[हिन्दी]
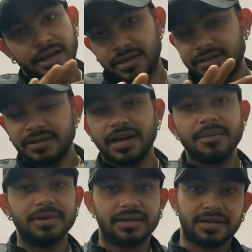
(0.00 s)
किसी
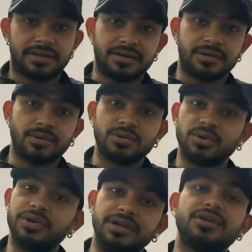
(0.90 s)
टाइम इनकी थी और
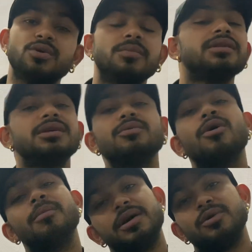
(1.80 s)
जो इनकी उम्र थी वो
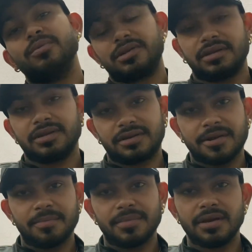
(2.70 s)
हमारी उम्र थी
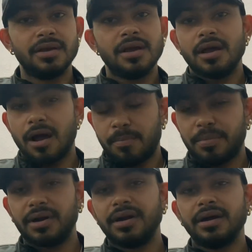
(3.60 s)
अब
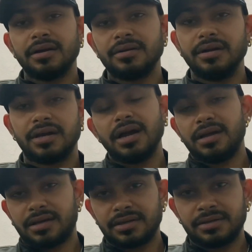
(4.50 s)
पढ़ना लिखा
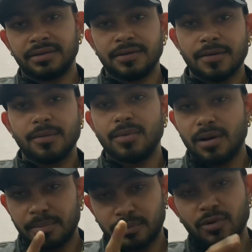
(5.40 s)
है मैं
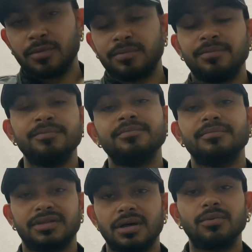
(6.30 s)
आपको
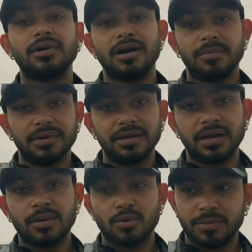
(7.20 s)
बताऊंगा कहाँ पे लिखा
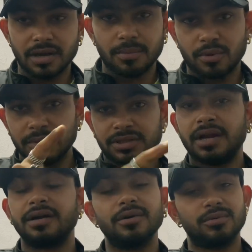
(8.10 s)
है वो भी आपको मैं
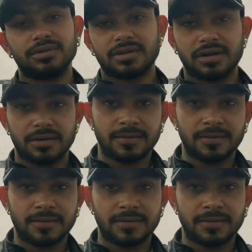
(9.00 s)
सेंड करूँगा सर